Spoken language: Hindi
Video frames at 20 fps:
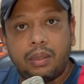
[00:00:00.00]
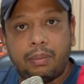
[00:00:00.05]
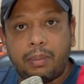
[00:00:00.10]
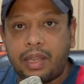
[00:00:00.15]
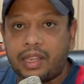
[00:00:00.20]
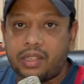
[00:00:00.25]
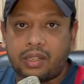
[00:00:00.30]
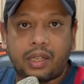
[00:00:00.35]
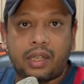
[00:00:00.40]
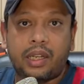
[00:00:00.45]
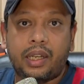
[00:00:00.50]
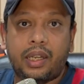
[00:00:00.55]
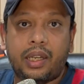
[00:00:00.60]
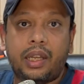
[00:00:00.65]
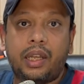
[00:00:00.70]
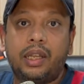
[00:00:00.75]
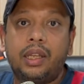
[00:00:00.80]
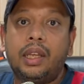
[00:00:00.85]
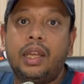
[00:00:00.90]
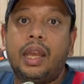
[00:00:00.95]
मैच रखा
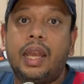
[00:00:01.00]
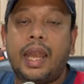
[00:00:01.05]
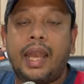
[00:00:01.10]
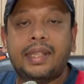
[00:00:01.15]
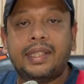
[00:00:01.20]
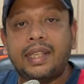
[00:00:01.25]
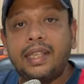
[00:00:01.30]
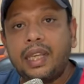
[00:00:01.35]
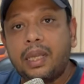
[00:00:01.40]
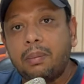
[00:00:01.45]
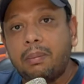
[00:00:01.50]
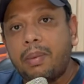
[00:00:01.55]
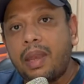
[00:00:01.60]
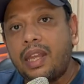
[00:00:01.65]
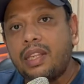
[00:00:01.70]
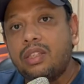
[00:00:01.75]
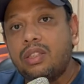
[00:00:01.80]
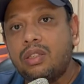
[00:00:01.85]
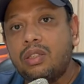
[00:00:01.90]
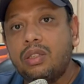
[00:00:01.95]
गया ऐसा ही एक
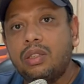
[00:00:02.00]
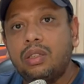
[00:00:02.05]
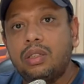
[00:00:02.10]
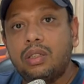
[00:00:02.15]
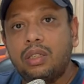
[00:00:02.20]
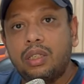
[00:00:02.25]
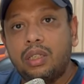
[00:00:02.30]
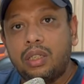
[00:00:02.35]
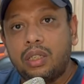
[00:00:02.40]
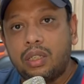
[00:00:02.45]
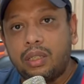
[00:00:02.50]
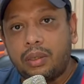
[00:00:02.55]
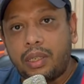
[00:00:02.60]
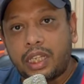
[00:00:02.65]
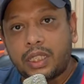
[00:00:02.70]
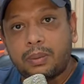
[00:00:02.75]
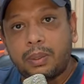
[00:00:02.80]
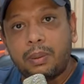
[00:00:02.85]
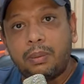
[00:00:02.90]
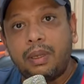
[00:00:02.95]
मैच
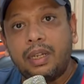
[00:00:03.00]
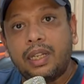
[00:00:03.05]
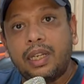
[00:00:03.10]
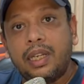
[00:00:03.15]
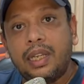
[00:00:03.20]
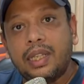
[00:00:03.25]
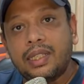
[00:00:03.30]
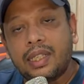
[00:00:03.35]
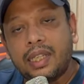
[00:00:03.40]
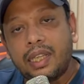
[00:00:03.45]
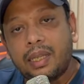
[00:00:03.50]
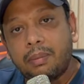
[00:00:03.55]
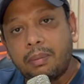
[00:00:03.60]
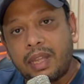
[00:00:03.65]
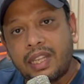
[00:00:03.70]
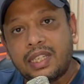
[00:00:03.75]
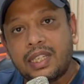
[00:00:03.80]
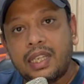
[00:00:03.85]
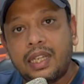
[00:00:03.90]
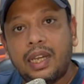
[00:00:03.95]
एक्सपेरिमेंट के लिए ऐसा ही एक
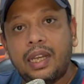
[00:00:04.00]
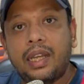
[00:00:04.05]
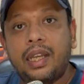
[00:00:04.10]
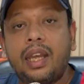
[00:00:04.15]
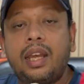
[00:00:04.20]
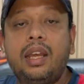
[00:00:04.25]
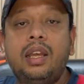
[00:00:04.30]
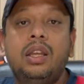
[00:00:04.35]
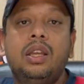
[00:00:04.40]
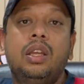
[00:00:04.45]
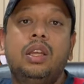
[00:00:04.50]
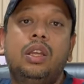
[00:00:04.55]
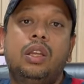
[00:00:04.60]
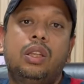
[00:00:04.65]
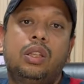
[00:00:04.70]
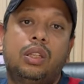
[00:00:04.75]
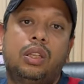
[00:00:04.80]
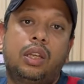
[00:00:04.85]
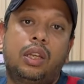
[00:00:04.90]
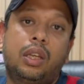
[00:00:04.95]
मैच खेला गया
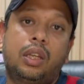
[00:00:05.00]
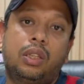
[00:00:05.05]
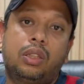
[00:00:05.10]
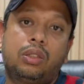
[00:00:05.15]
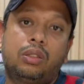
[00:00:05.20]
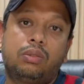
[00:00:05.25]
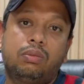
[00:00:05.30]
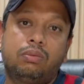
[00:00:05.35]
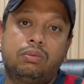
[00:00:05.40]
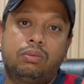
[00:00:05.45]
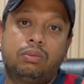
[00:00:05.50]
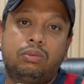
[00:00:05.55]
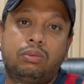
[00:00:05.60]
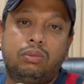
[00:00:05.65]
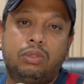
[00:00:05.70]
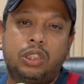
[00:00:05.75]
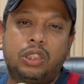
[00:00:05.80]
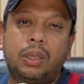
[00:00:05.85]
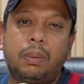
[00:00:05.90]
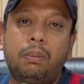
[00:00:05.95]

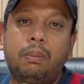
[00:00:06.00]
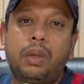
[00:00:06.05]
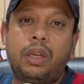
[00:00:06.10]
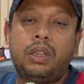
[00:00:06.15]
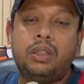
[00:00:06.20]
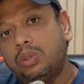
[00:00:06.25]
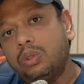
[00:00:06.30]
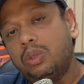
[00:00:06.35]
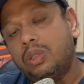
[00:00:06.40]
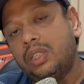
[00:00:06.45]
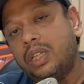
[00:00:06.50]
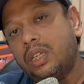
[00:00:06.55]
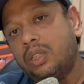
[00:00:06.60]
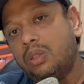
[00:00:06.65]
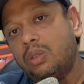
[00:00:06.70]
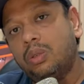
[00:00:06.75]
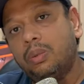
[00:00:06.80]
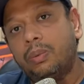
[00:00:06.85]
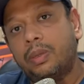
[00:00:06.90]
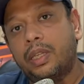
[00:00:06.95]
दिसंबर
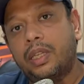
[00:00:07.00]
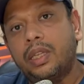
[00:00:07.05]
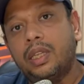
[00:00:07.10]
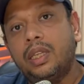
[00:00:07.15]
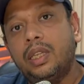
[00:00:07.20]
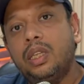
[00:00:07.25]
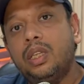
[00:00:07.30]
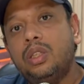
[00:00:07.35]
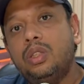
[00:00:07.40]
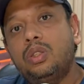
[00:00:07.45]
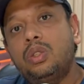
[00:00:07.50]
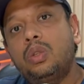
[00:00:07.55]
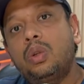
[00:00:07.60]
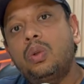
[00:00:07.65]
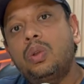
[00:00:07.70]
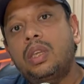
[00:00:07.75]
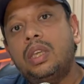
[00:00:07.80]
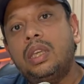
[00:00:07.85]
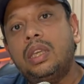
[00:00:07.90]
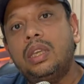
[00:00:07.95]
2002 में जो
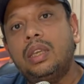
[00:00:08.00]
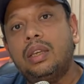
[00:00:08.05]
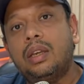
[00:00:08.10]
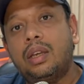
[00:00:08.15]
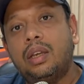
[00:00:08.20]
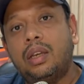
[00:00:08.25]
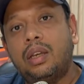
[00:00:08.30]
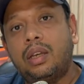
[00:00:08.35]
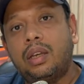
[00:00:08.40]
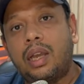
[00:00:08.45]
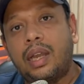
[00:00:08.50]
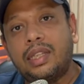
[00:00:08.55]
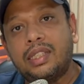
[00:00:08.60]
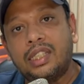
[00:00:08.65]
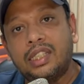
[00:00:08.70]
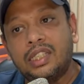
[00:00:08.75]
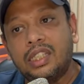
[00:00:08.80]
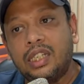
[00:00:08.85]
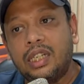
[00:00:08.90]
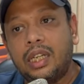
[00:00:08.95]
कि
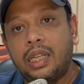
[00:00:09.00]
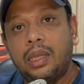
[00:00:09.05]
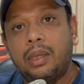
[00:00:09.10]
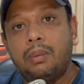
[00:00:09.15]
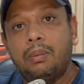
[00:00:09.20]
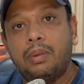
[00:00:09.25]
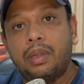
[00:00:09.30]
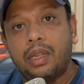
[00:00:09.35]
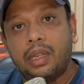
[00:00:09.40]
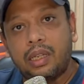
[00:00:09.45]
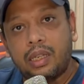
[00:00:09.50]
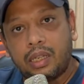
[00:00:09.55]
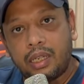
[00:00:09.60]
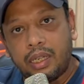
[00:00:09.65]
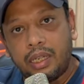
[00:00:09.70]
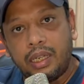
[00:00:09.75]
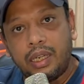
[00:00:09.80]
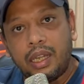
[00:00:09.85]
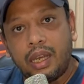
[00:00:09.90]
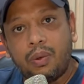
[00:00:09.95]
आईसीसी टीम
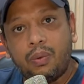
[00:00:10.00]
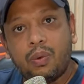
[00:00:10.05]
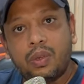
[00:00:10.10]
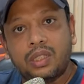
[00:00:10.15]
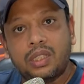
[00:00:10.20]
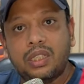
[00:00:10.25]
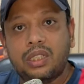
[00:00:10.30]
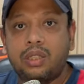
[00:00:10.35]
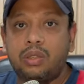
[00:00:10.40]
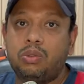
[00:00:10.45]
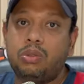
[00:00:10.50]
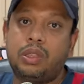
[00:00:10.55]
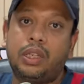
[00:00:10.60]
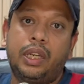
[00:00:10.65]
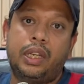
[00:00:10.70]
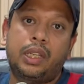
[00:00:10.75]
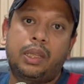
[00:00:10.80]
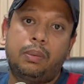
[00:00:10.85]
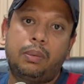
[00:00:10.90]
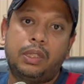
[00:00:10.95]
इंडिया वर्सेस
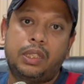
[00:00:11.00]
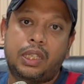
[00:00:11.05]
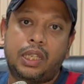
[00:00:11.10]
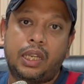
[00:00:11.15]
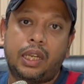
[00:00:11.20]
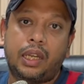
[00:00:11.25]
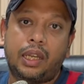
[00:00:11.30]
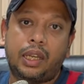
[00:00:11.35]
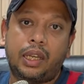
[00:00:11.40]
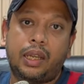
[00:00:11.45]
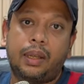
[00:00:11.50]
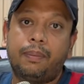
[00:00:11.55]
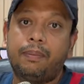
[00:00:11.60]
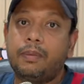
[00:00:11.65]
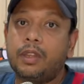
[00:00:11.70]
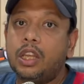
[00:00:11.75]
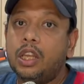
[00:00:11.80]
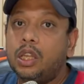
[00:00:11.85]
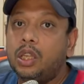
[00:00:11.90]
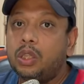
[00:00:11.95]
न्यूजीलैंड के बीच खेला गया
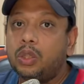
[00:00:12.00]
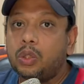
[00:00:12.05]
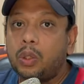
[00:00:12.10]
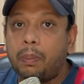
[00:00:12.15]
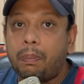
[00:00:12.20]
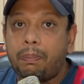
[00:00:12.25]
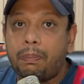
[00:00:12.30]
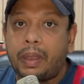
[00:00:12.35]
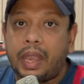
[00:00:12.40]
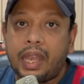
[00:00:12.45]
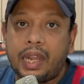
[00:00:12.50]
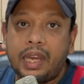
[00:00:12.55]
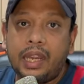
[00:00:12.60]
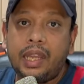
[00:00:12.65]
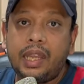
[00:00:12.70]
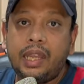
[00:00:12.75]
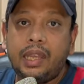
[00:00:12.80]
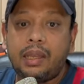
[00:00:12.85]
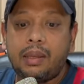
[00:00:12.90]
तो पहले